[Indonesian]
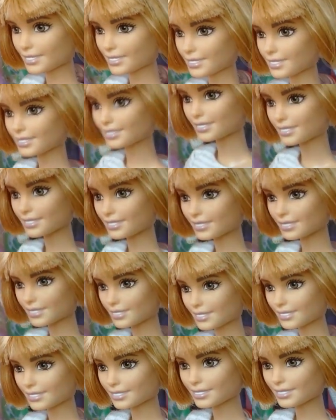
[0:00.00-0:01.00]
Um,
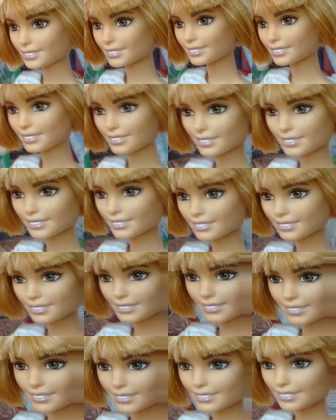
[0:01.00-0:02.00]
itu loh, Ma,
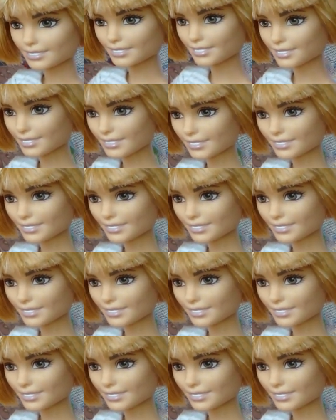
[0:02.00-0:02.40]
kawannya si